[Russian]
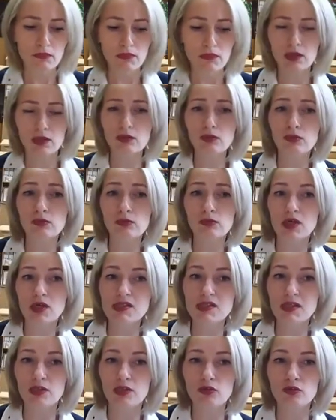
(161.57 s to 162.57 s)
Ну,
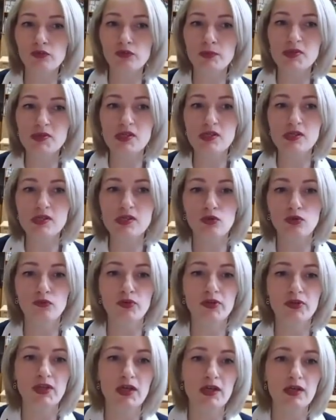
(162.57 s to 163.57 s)
остановимся
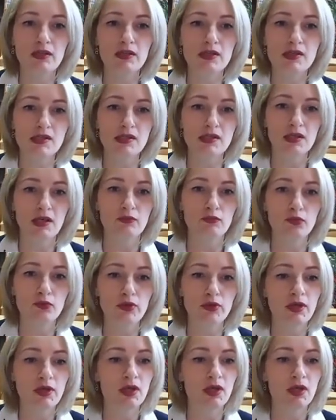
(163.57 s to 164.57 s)
снова на
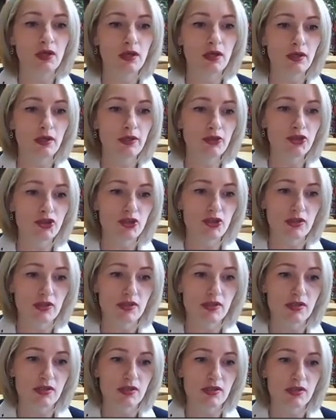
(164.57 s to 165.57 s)
языковой
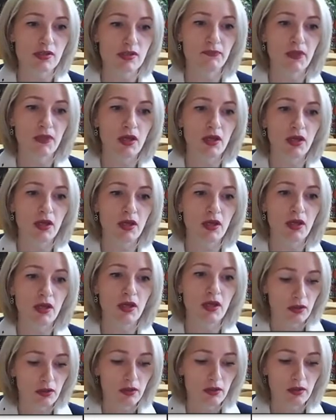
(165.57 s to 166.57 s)
личности.
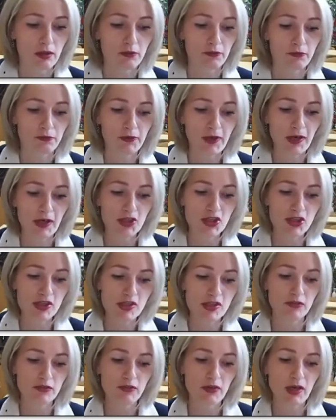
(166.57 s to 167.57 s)
А, в
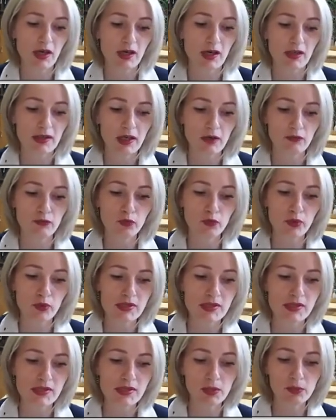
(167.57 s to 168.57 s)
качестве одного
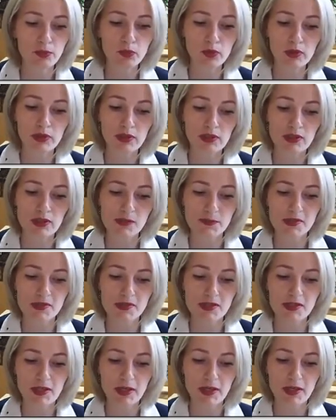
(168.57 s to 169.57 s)
из наиболее
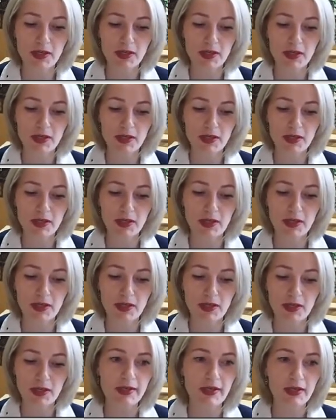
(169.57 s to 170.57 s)
распространенных
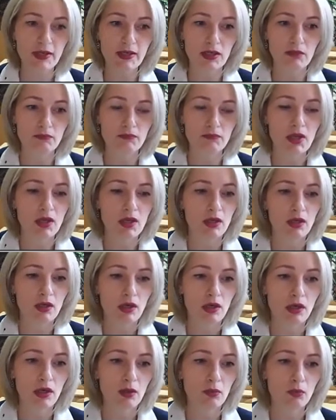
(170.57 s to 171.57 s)
определений
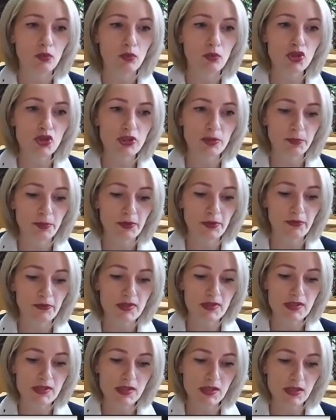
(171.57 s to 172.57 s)
а, можно
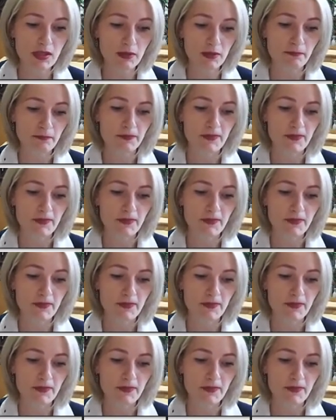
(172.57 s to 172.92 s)
привести